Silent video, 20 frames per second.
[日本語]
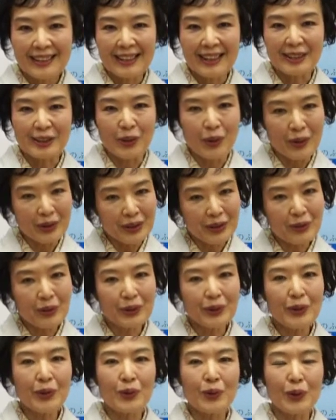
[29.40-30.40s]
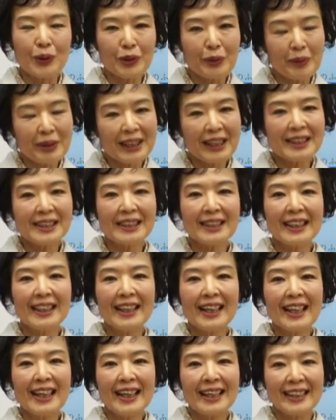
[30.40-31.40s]
そういうことを子どもたち
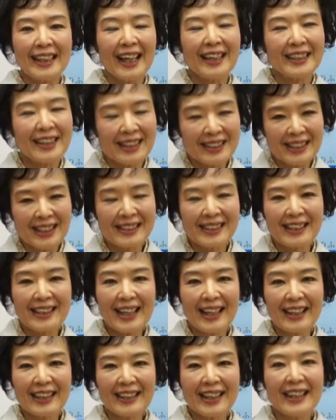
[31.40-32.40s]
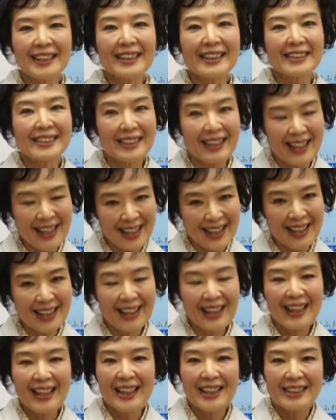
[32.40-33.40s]
に体験させてあげたいですね
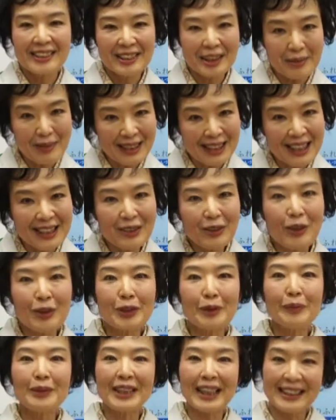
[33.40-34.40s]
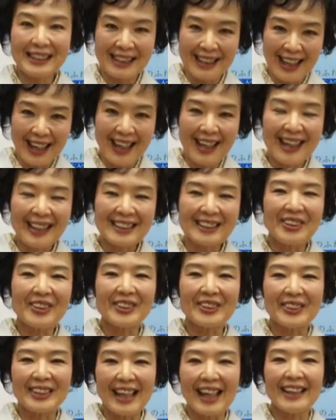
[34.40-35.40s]
全ての子どもたちがそ
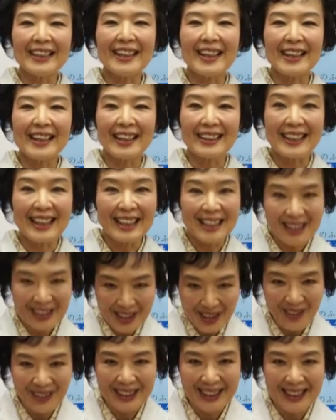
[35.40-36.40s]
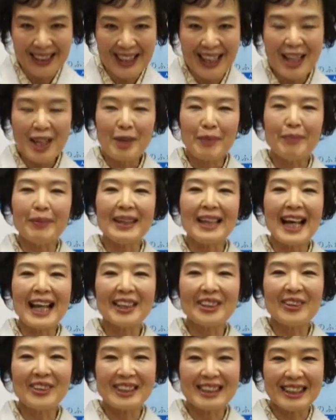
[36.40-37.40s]
ういう体験ができるように
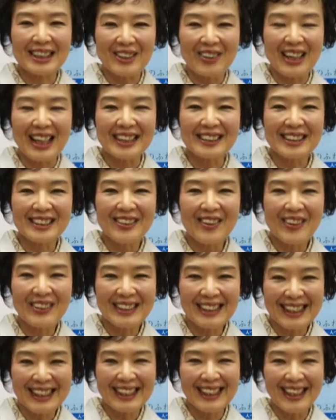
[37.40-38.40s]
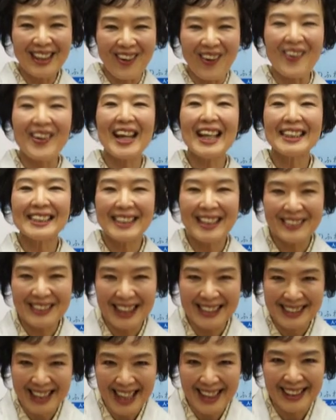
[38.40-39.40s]
B&G の活動に応援してく
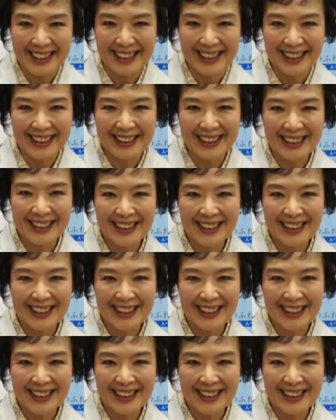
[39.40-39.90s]
ださい